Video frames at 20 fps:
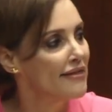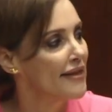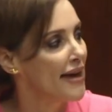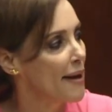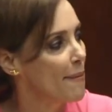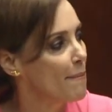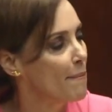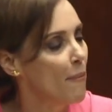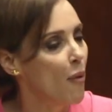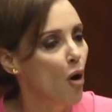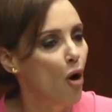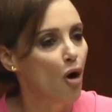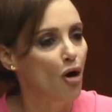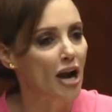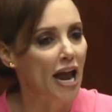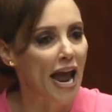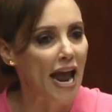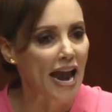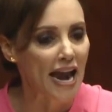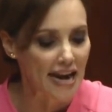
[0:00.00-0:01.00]
de
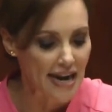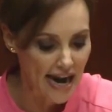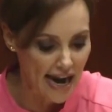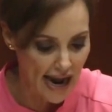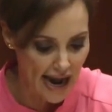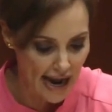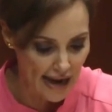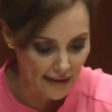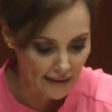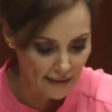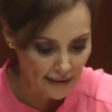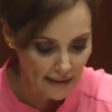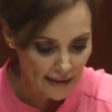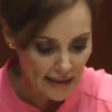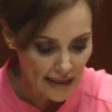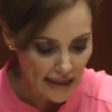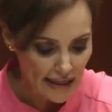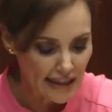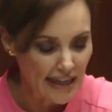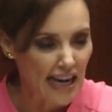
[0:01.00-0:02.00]
Morena
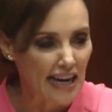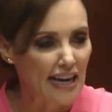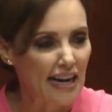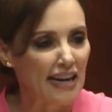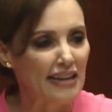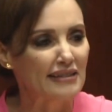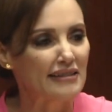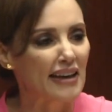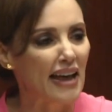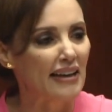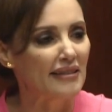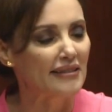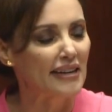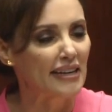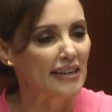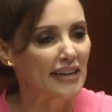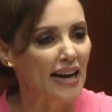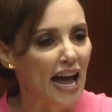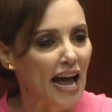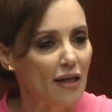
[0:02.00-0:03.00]
que les ha
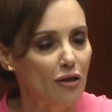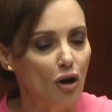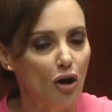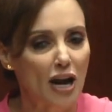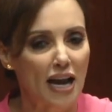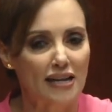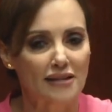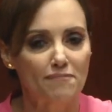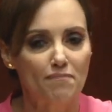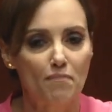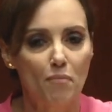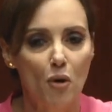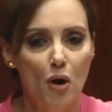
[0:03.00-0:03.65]
cerrado las